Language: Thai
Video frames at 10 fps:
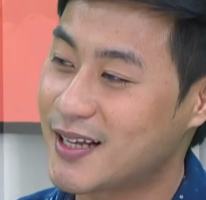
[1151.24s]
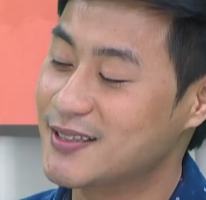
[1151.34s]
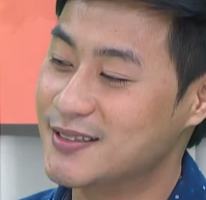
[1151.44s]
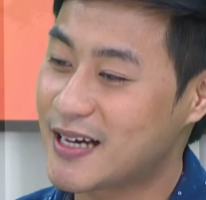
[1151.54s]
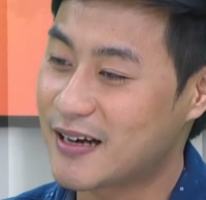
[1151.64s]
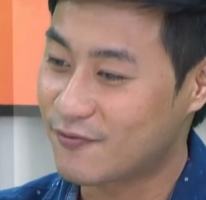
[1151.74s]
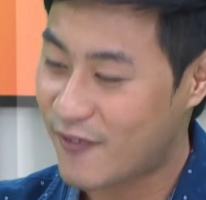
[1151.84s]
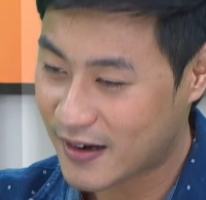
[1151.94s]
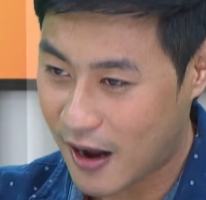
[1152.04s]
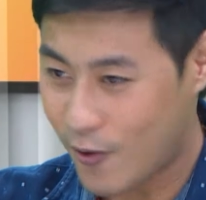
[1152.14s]
ตัดสินใจกัด
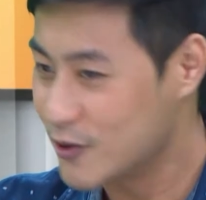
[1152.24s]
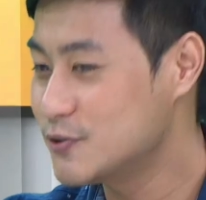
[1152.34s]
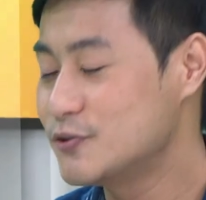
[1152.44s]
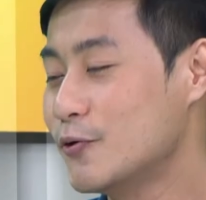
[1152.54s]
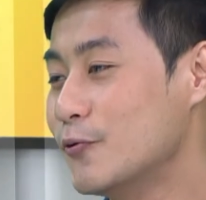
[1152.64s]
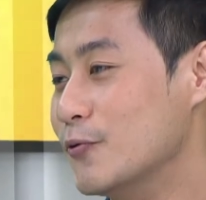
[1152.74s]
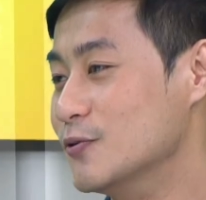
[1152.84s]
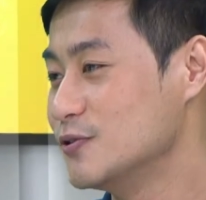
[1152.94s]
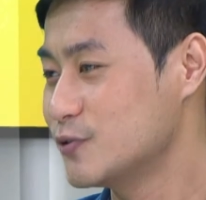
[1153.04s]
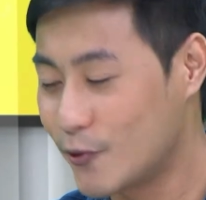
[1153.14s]
ฟันเอาสู้
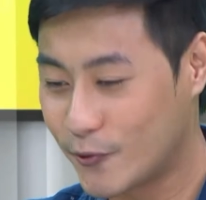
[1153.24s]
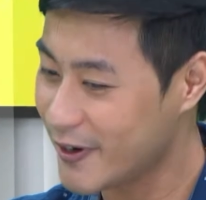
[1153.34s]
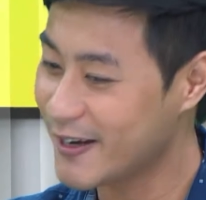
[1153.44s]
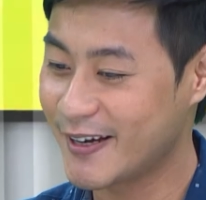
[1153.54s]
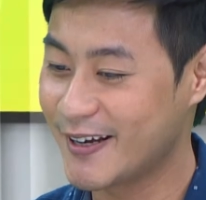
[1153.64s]
สู้ไว้